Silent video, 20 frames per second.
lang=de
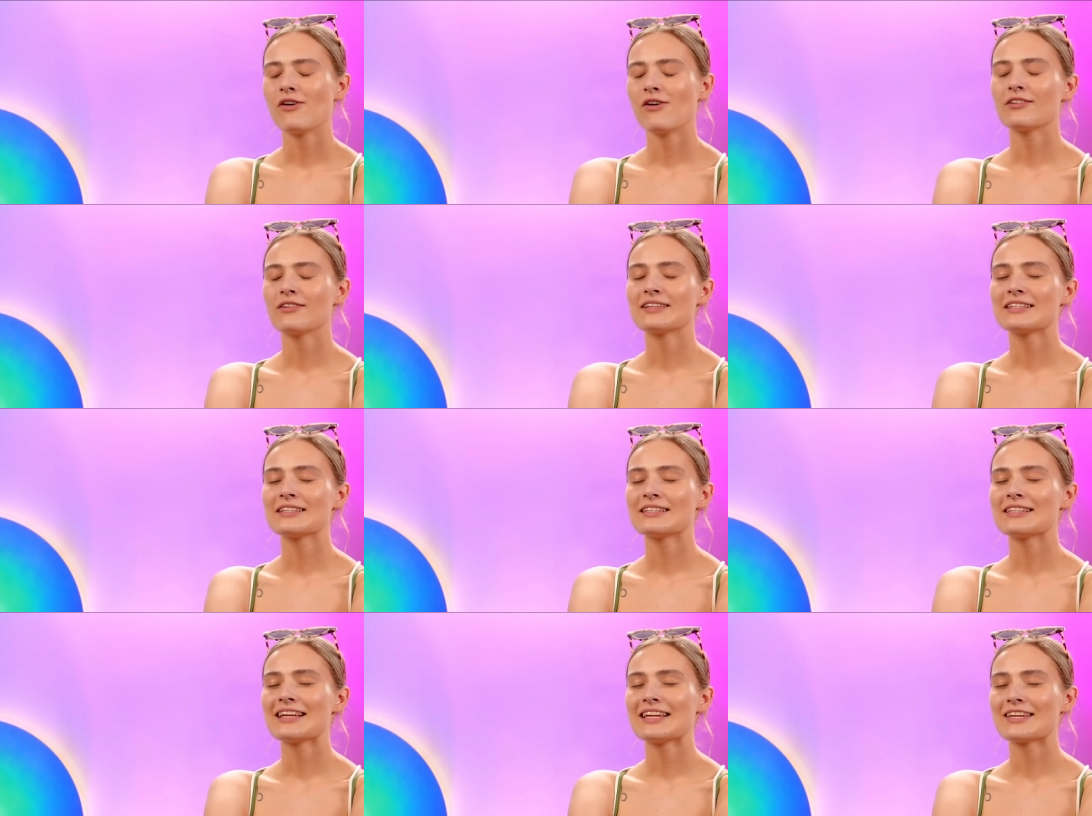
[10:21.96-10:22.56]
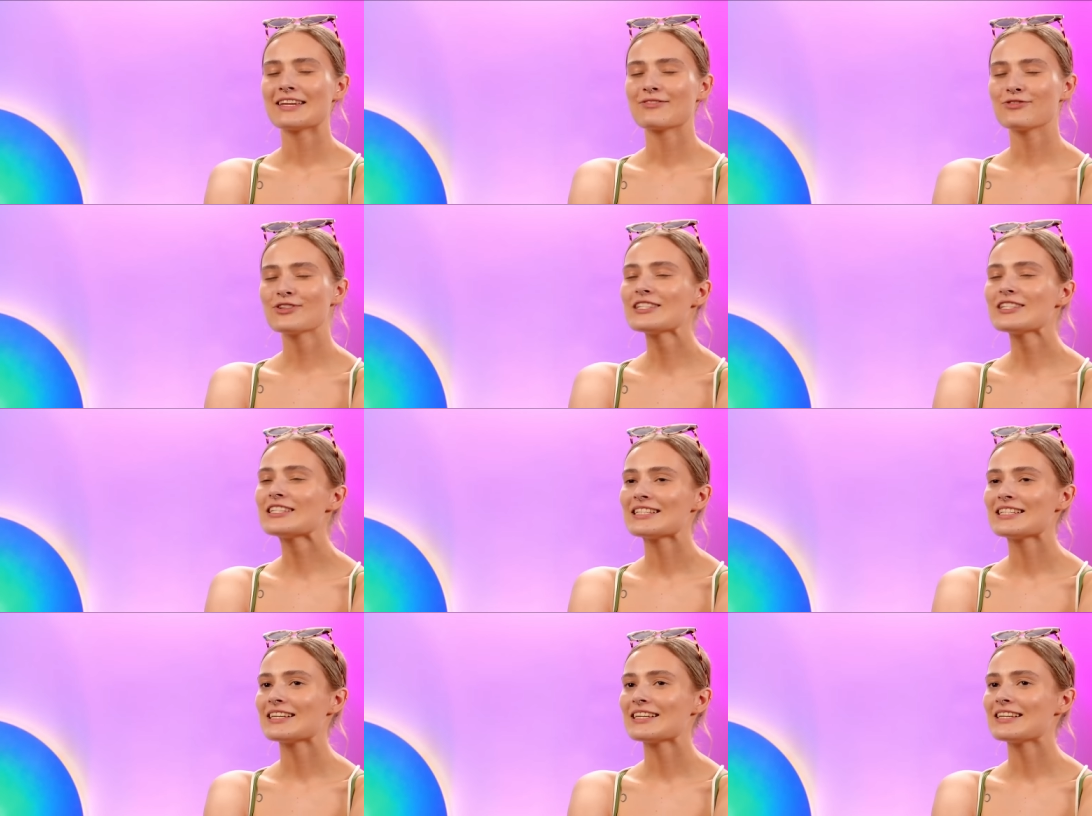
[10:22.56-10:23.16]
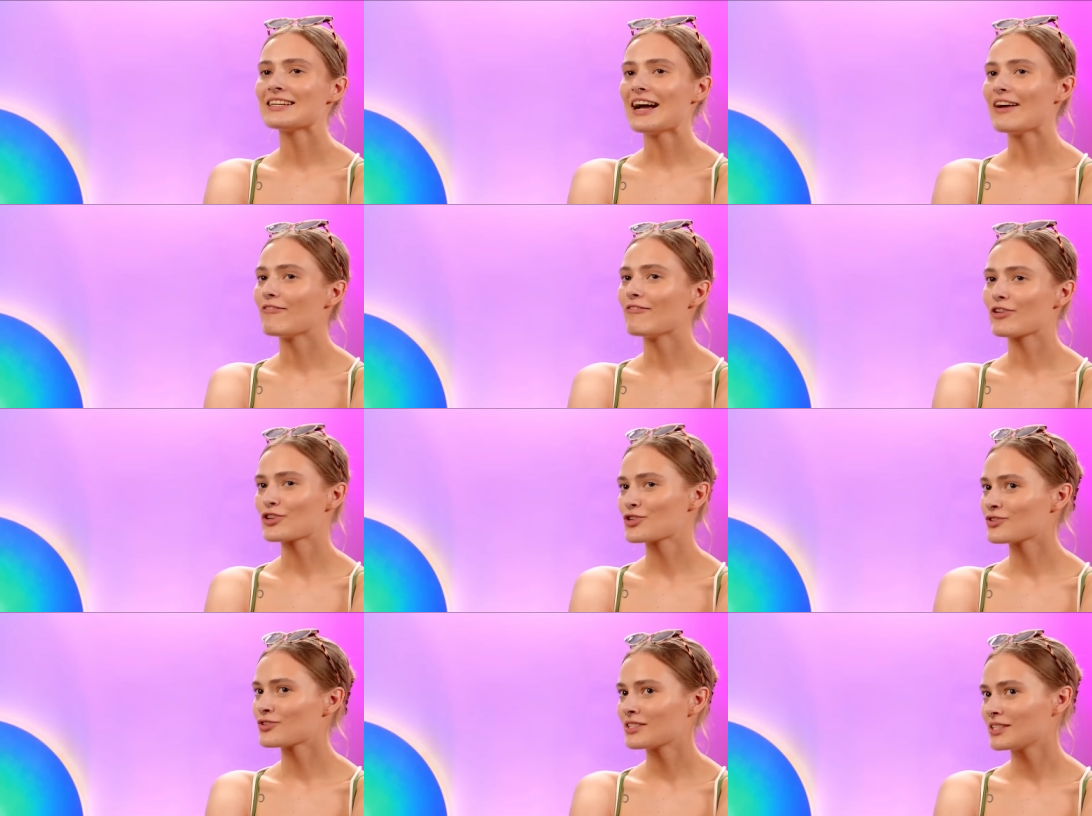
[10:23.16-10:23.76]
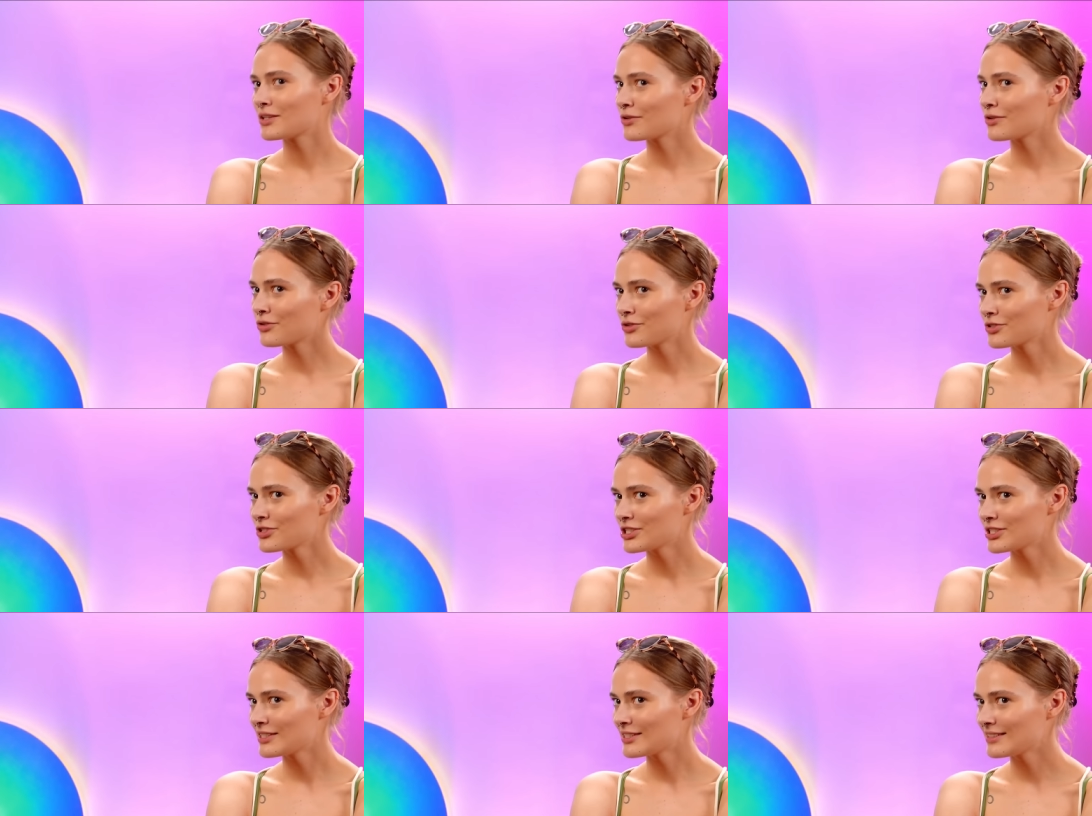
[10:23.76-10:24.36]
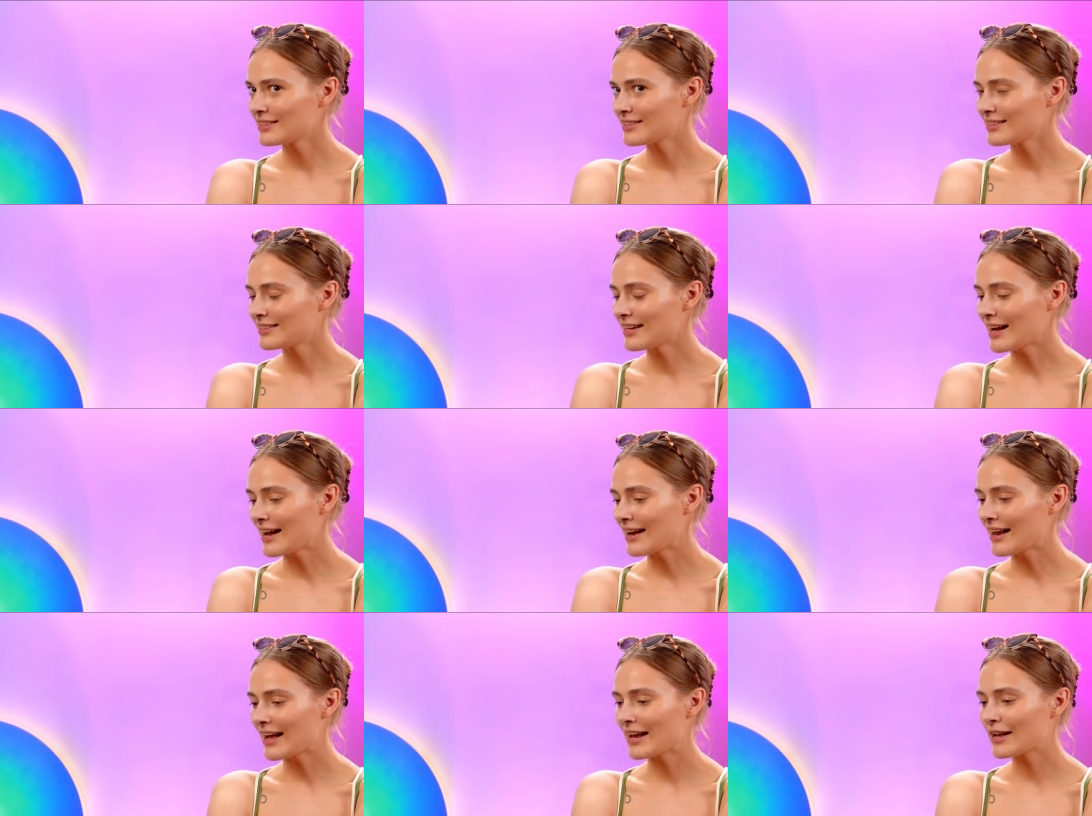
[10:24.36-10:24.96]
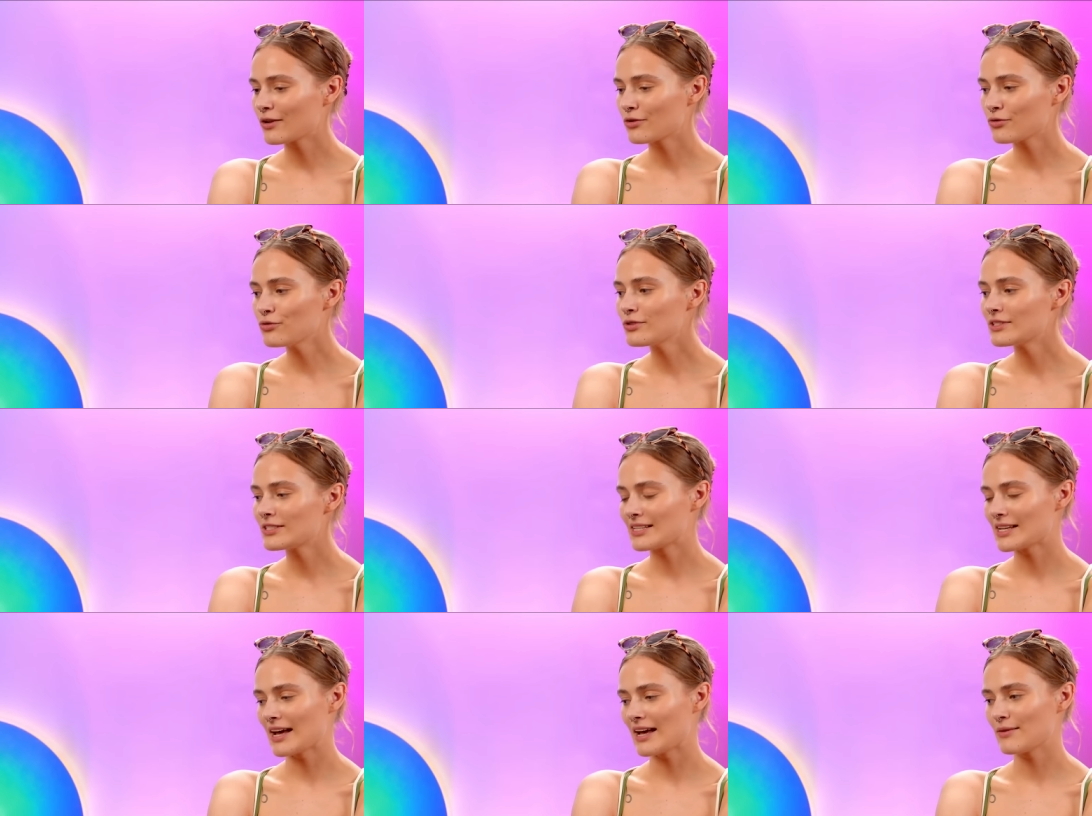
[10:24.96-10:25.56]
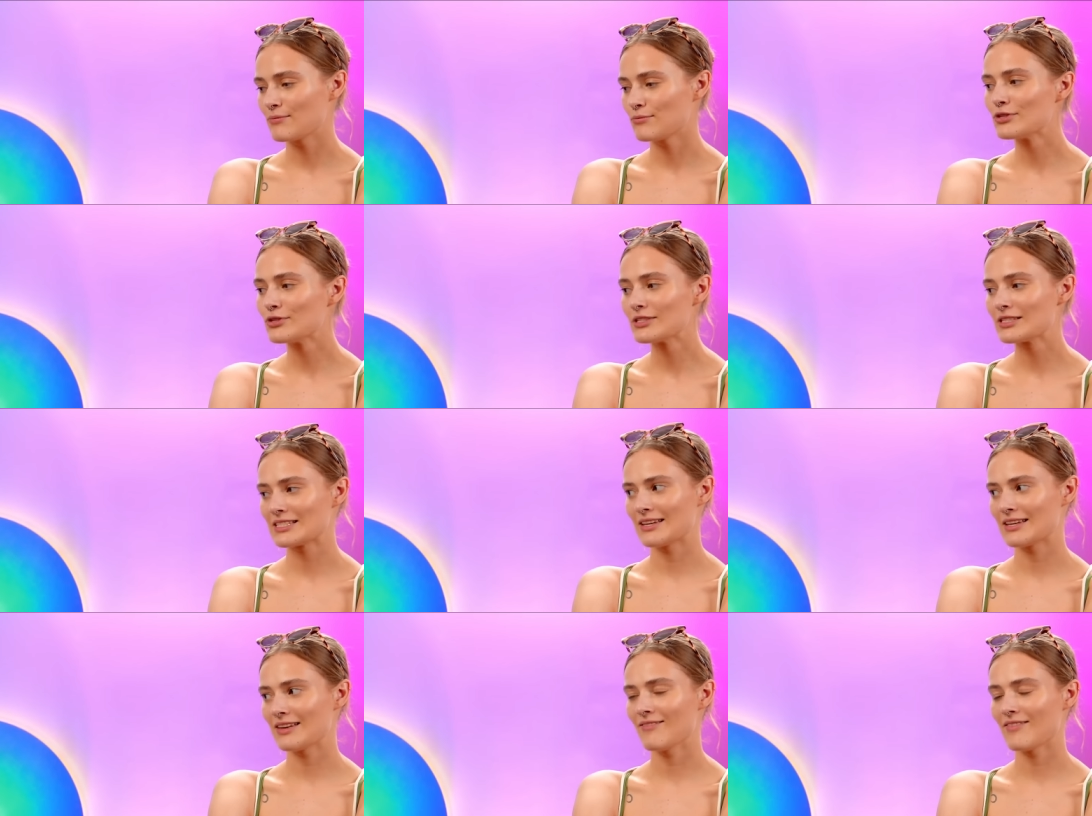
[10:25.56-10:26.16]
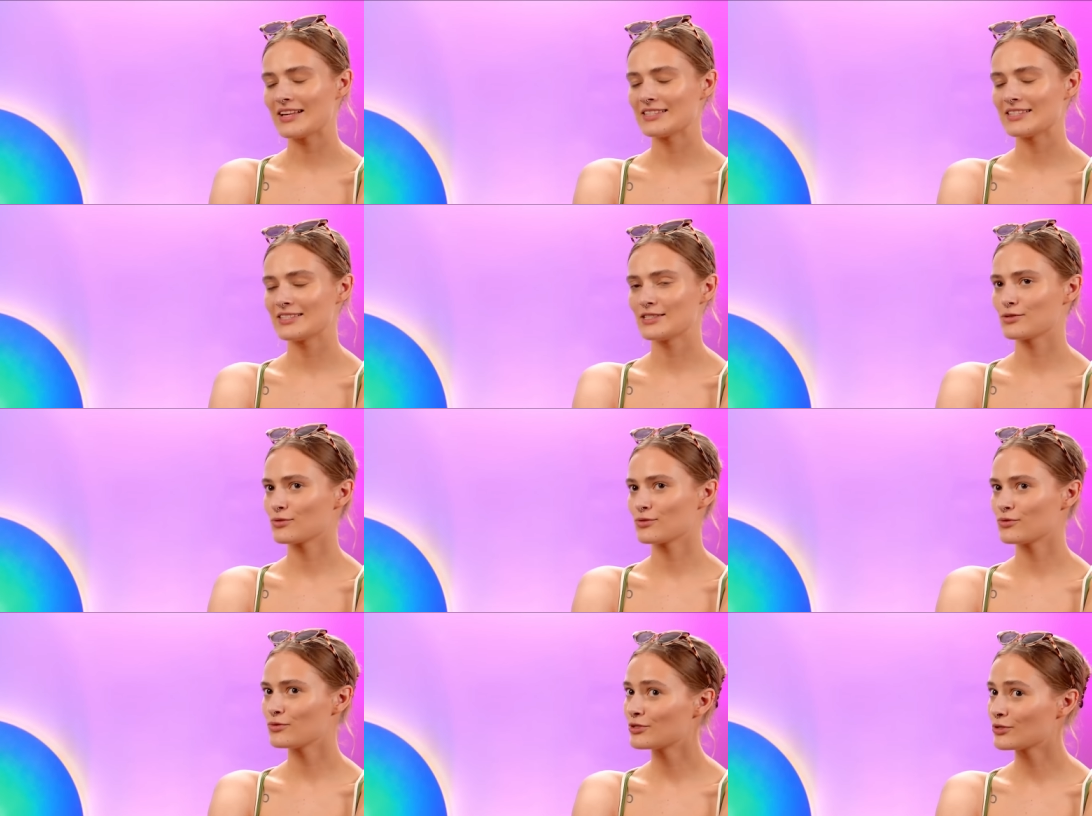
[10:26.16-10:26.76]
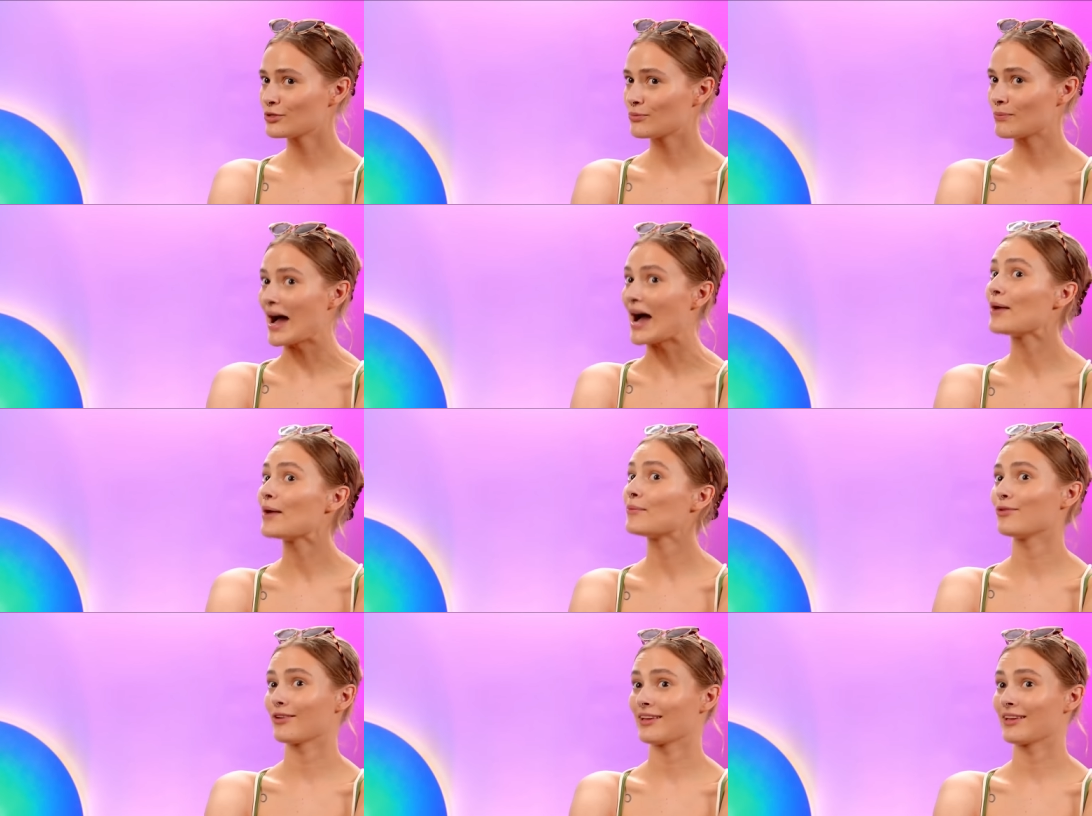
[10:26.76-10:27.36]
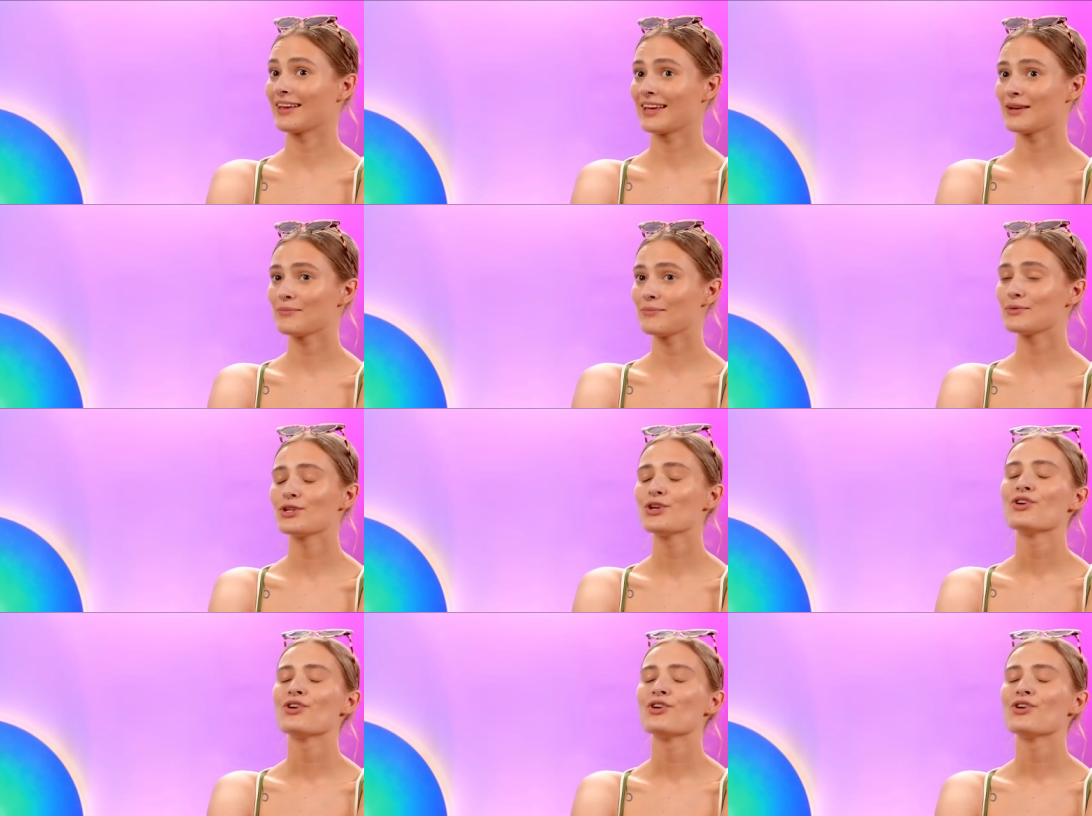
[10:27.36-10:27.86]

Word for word: Und ich wusste einfach schon, dass die Kuscheleinheiten gut sein müssen, weil sie so gute Umarmungen gibt.